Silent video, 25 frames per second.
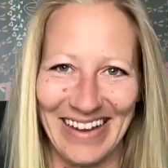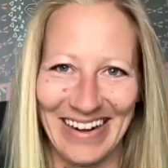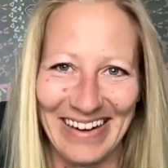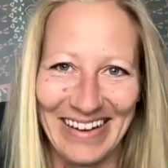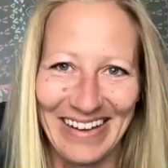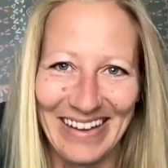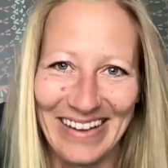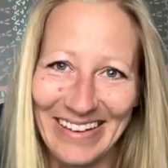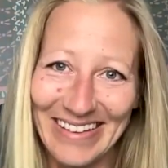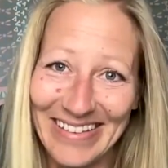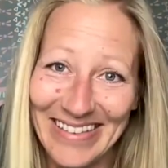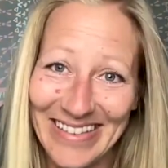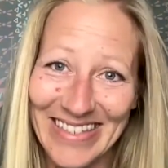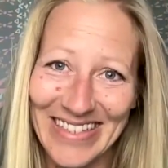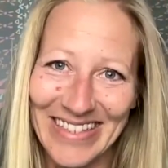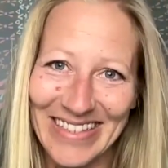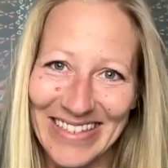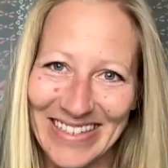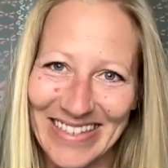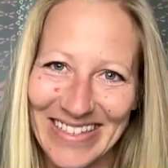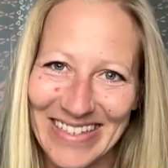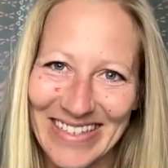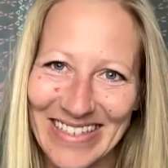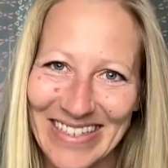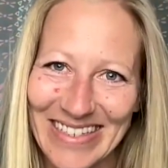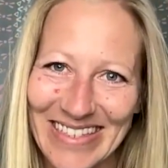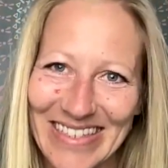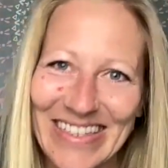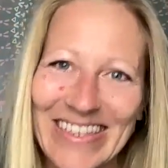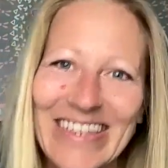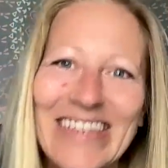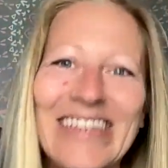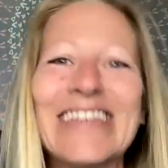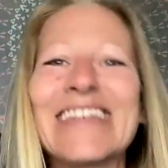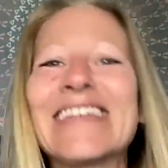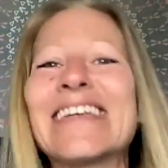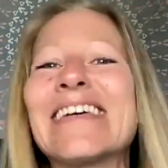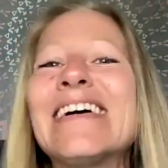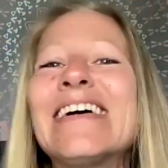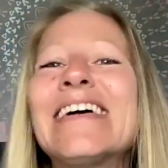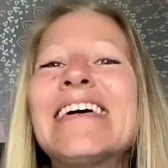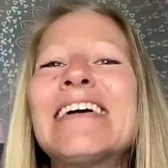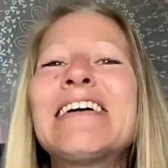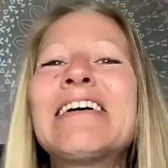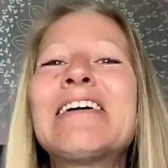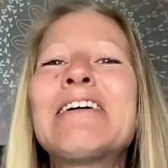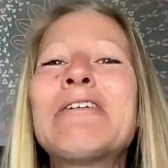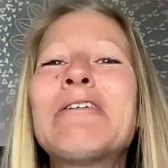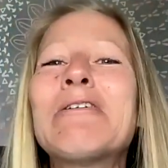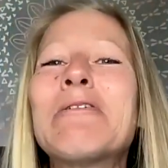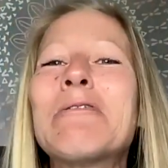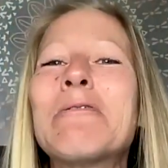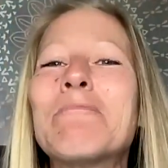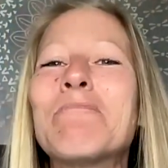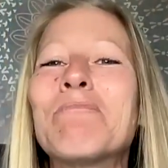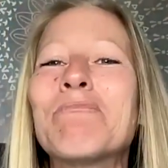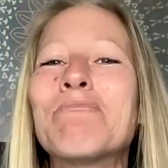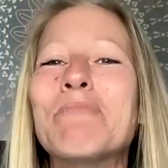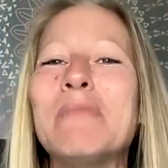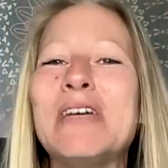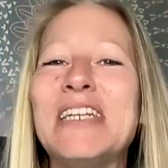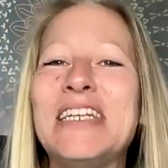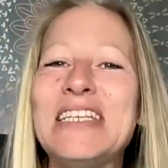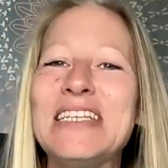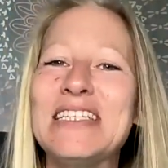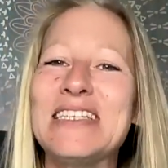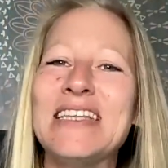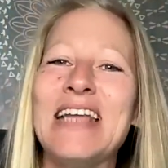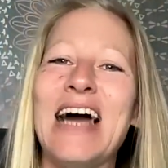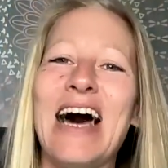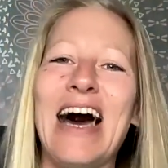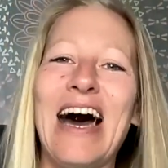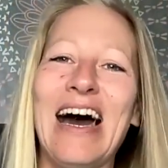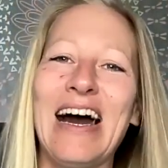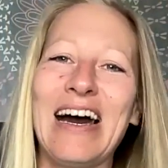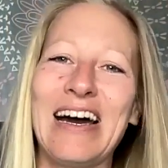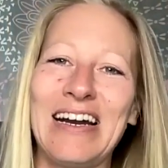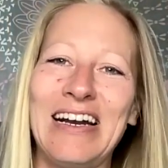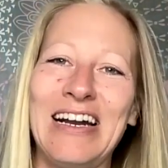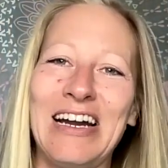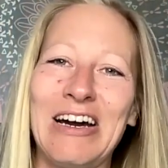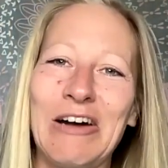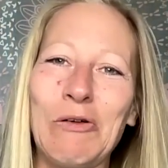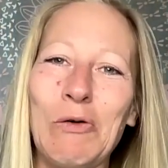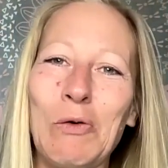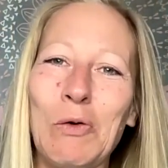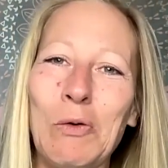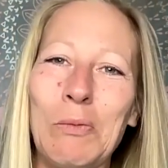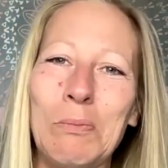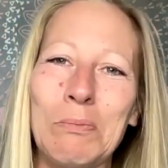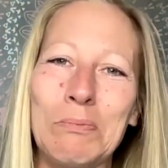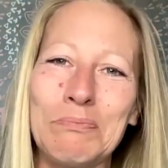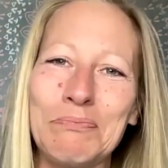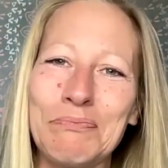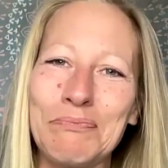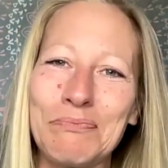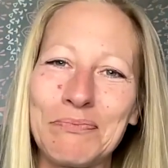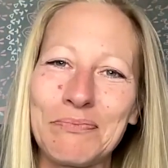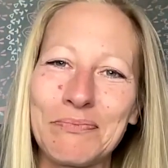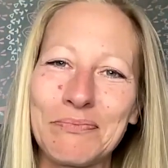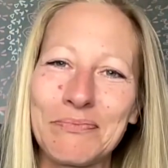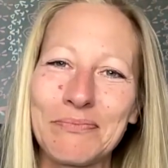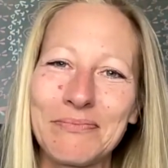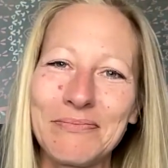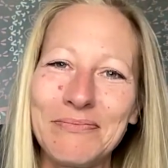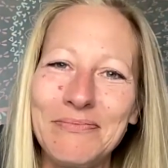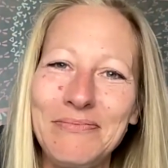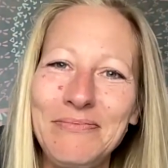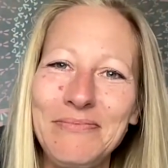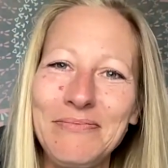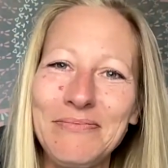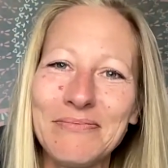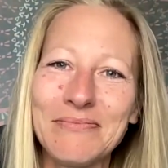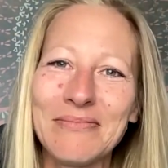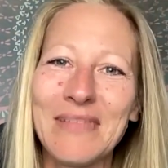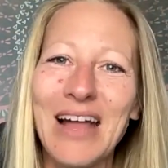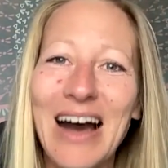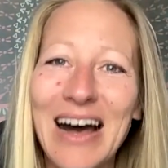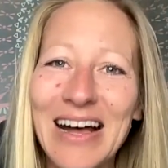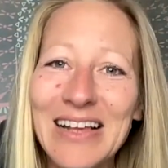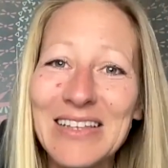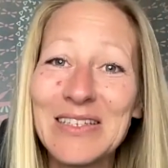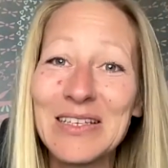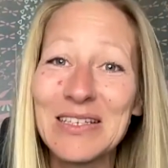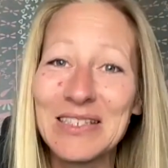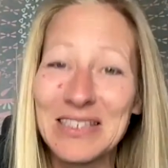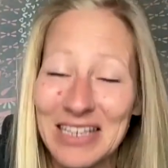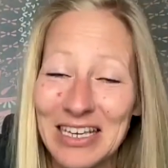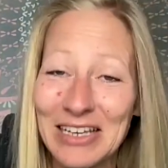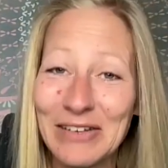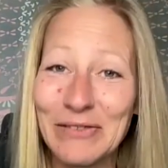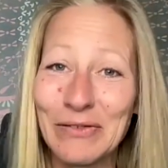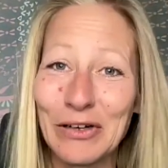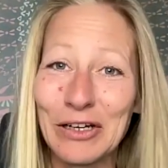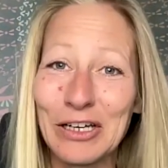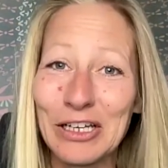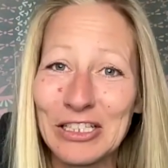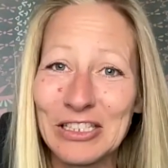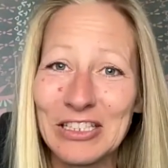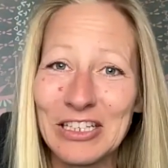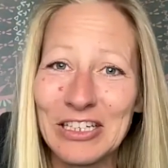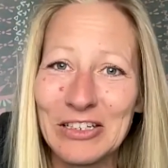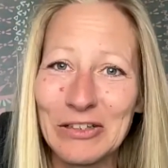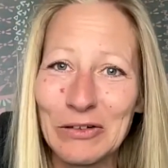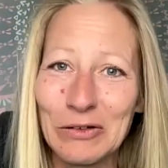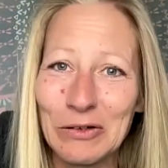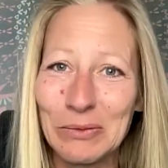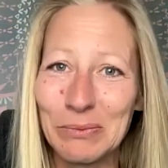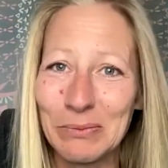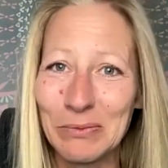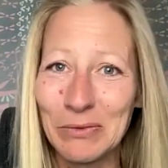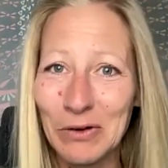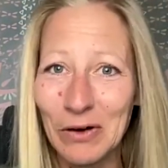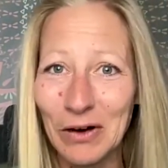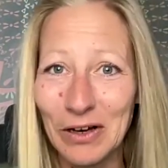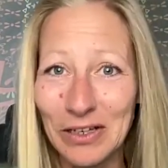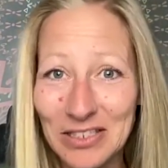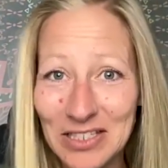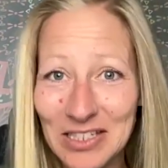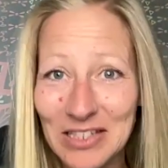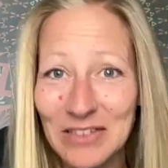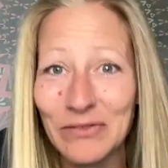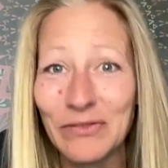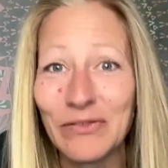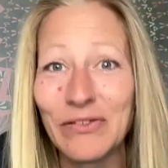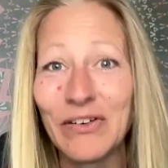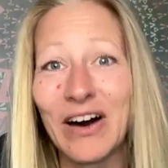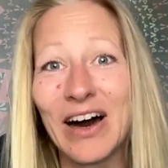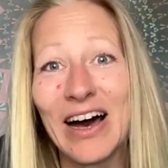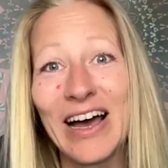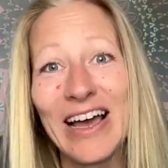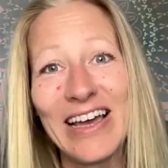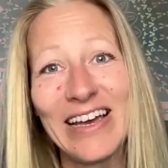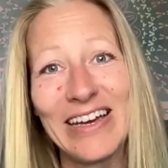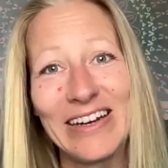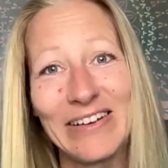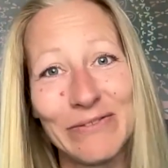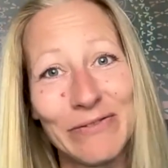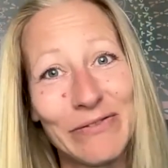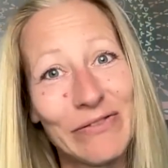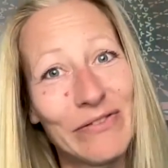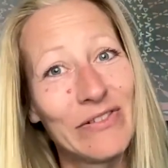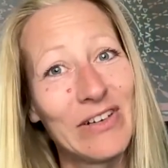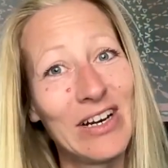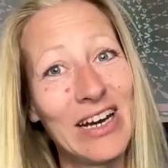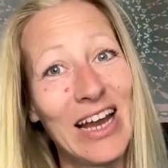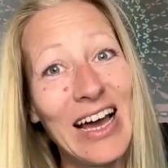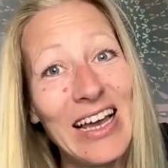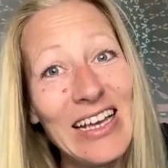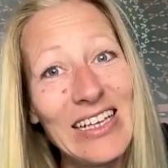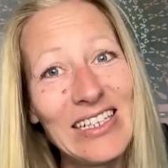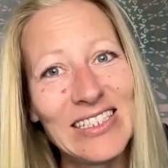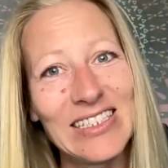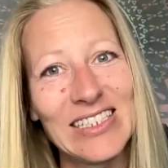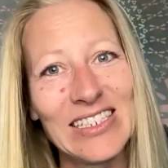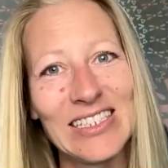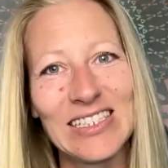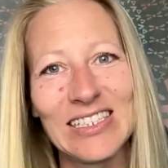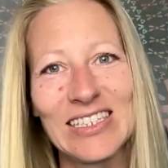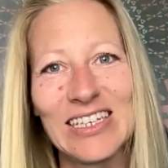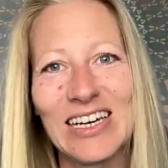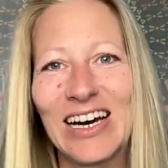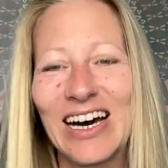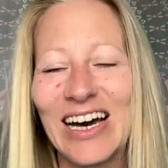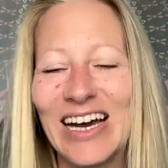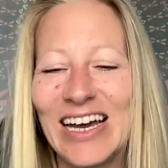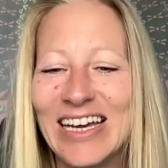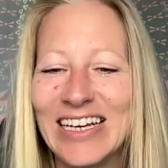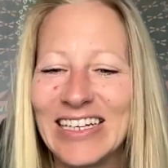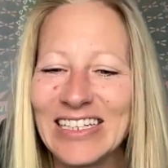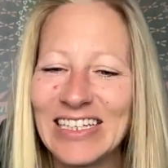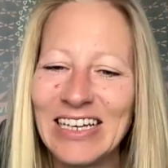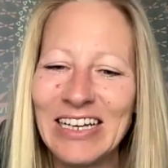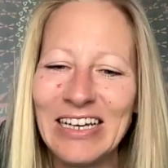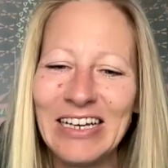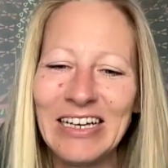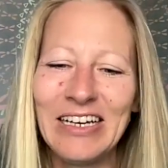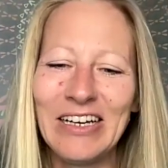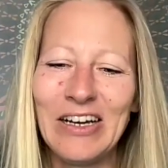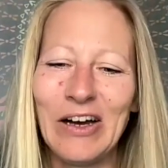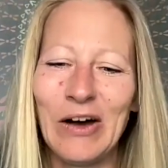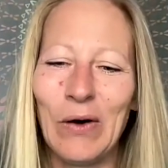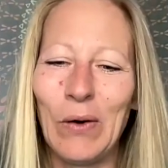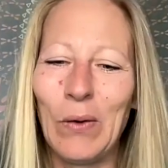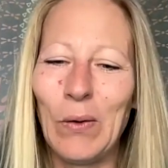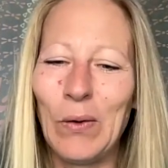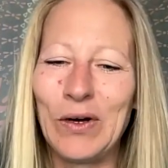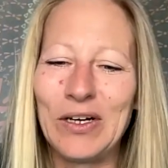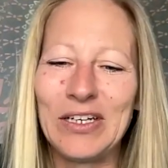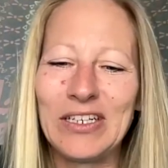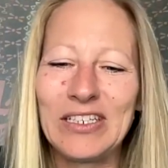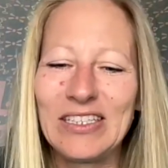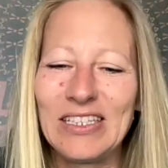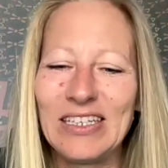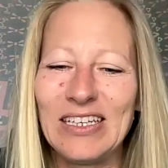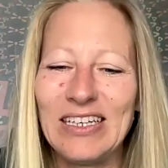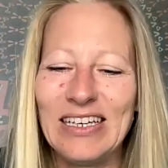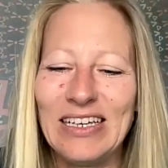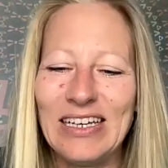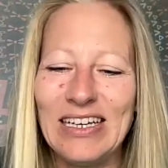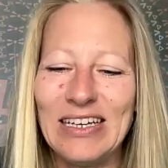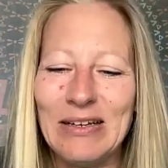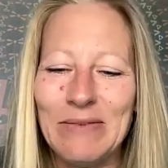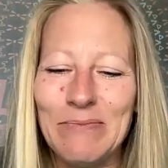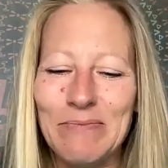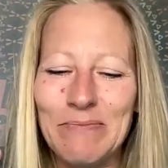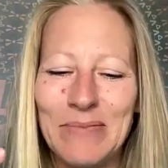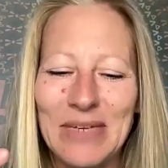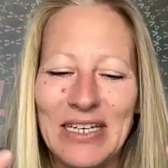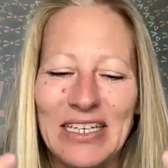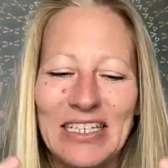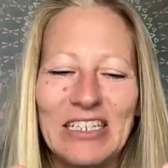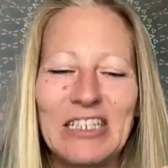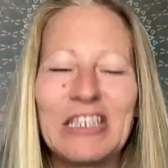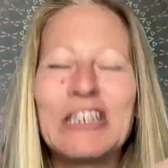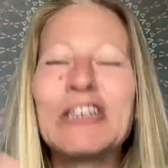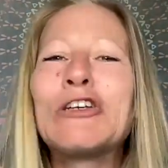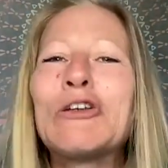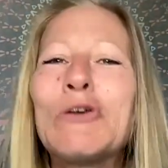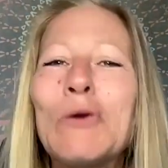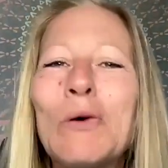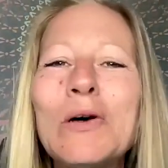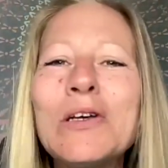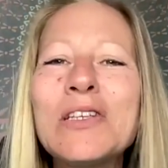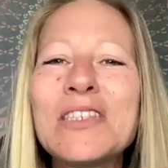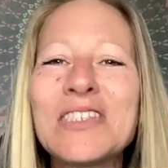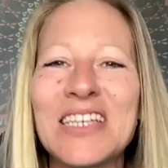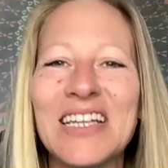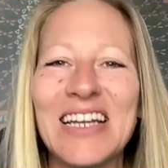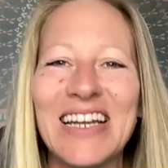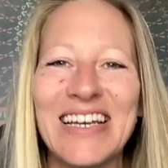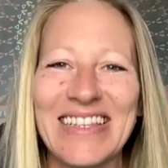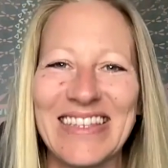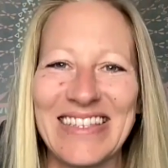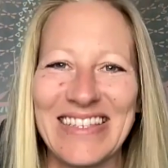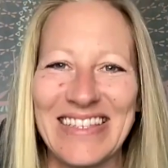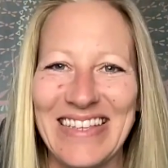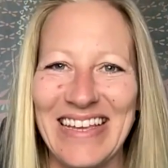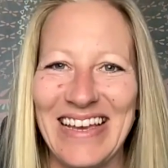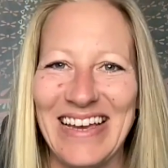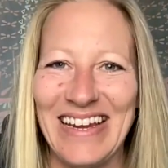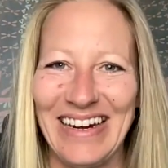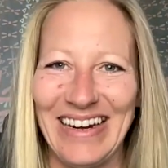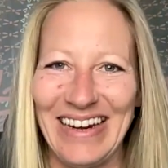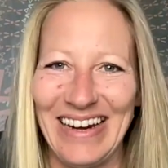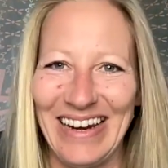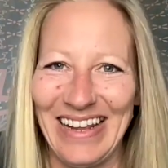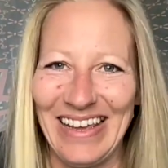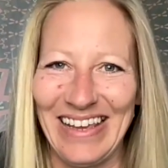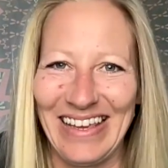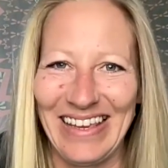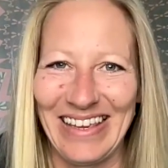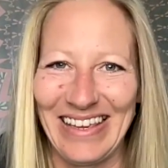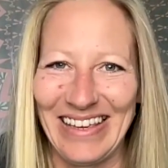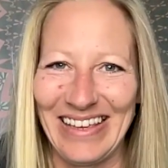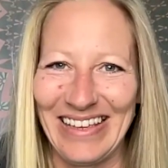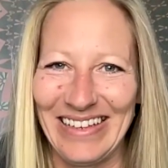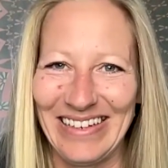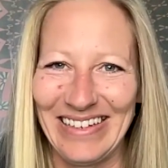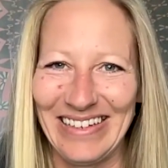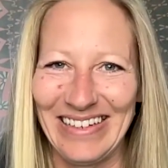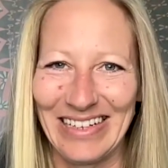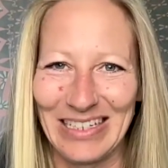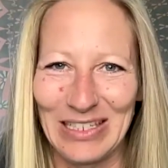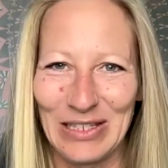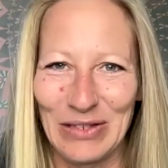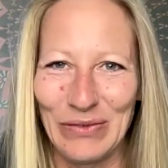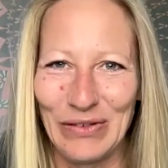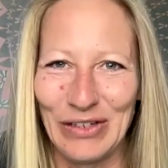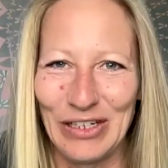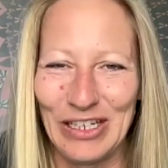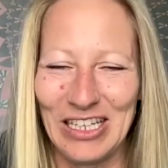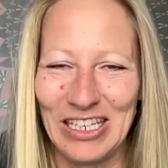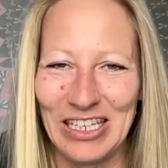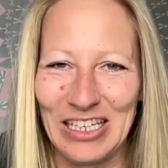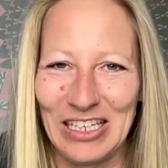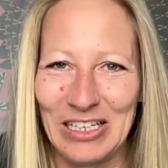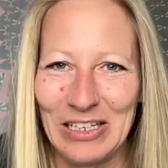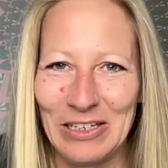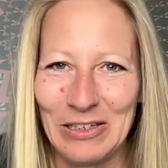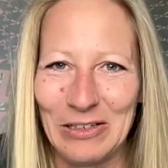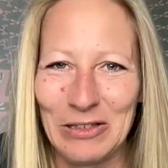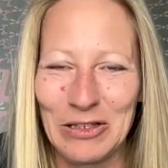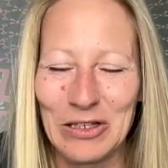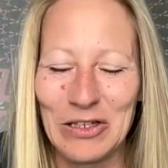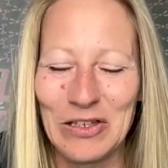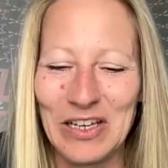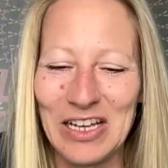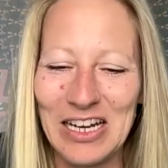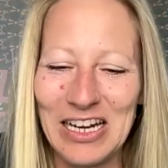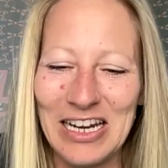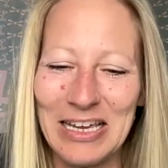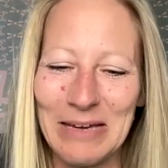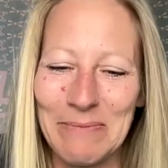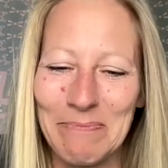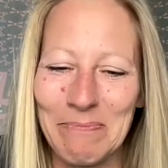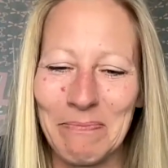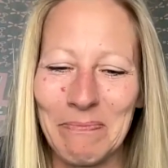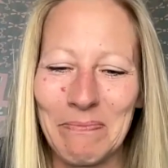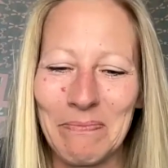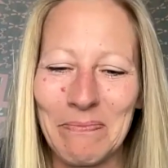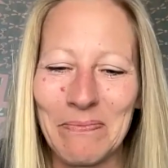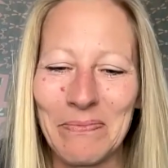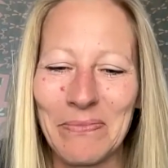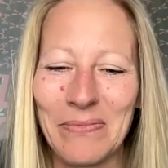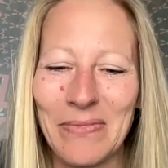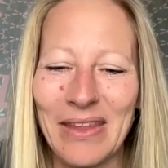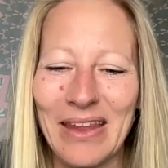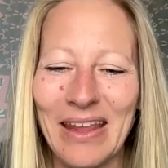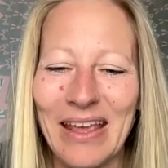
dein grinsendes Gesicht mit diesen Haaren nach oben. Also es geht wirklich darum, kostenfrei in Leichtigkeit und mit Genuss letztendlich das für dich zu erleben.